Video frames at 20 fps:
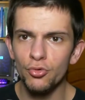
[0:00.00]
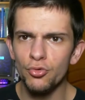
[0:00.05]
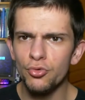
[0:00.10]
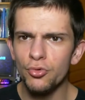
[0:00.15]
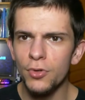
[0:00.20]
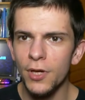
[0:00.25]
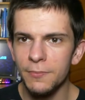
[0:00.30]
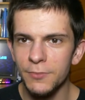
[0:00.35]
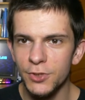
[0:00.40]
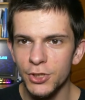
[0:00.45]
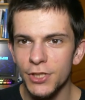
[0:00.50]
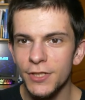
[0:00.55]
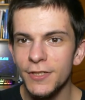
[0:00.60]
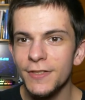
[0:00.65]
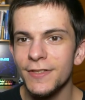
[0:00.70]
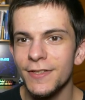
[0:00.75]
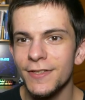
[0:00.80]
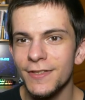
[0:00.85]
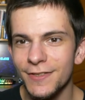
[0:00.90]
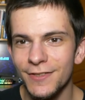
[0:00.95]
UMG,
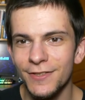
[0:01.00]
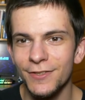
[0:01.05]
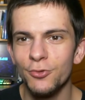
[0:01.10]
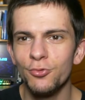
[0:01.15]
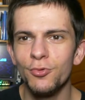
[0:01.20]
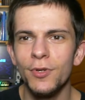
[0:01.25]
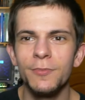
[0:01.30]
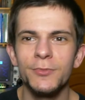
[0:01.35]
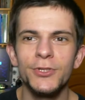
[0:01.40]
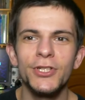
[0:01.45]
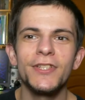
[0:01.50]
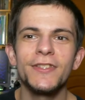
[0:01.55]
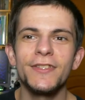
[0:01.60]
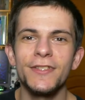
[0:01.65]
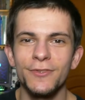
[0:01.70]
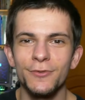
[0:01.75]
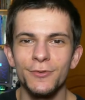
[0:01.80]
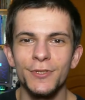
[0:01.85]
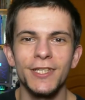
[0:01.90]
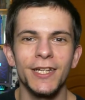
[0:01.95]
ça c'est UMG, c'est
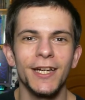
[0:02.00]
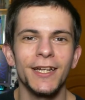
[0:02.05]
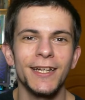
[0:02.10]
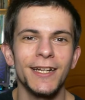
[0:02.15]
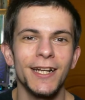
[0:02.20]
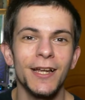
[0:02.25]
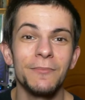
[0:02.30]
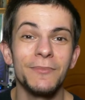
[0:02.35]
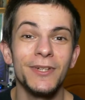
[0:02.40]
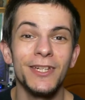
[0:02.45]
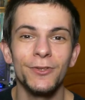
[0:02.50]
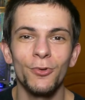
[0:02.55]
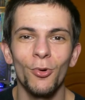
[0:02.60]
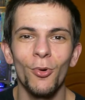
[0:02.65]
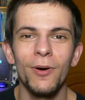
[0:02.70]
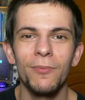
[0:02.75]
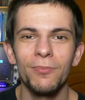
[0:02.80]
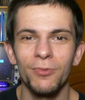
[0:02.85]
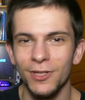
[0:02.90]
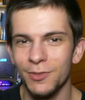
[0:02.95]
ceux qui réclament les
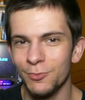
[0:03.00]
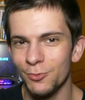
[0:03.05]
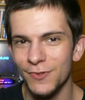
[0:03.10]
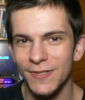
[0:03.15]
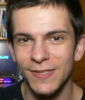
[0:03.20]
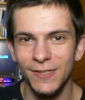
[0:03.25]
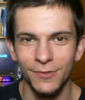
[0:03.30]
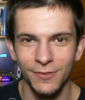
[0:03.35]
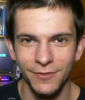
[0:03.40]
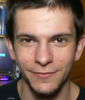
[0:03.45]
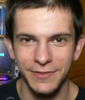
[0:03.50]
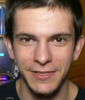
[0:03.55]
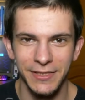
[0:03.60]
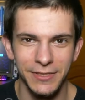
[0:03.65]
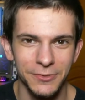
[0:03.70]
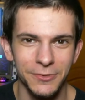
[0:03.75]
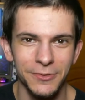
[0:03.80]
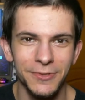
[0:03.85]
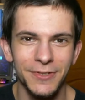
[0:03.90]
droits pour les musiques dans les vidéos.